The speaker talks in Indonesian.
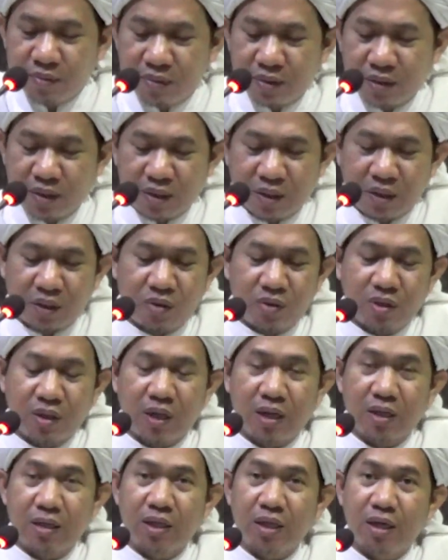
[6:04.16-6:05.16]
Jadi kalau
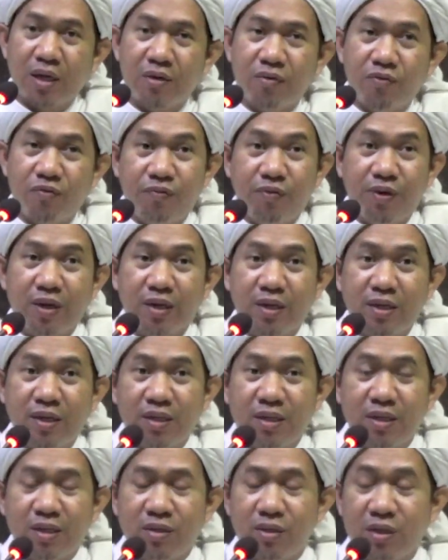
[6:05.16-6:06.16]
dia katakan
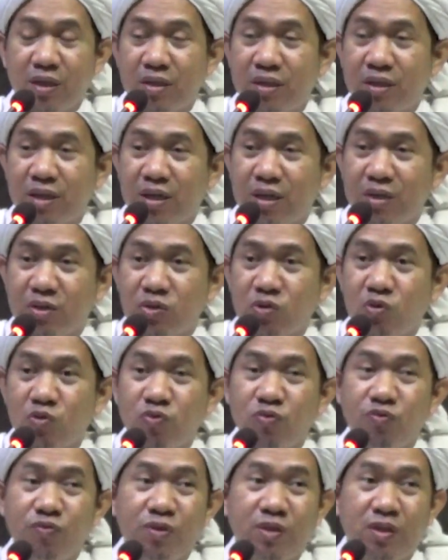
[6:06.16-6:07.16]
fakih, dia katakan
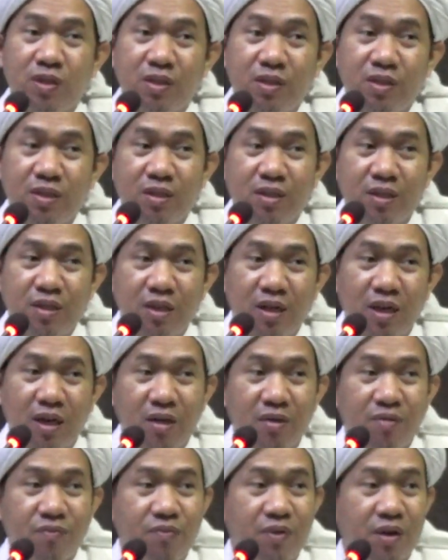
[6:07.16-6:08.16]
sufi,
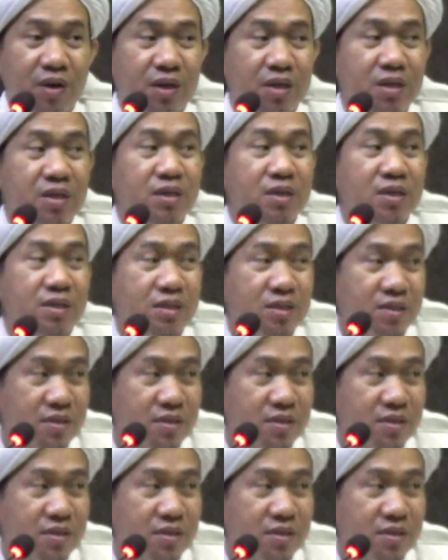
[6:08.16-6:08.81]
al fakih.